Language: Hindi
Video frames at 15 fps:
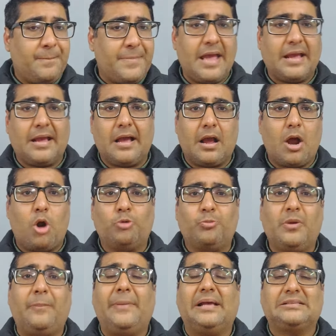बैंक अकाउंट
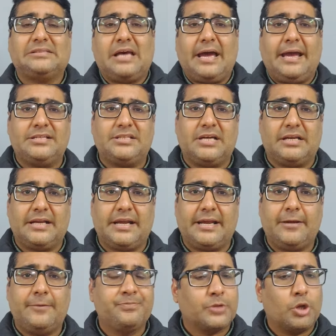में पैसा आए जा रहा
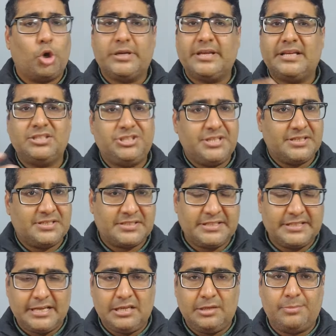है और ये जीएसटी
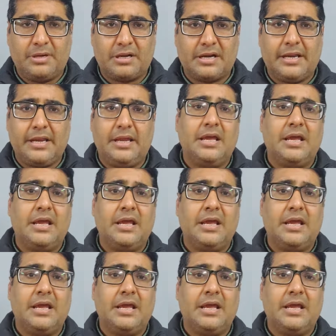नहीं भर रहे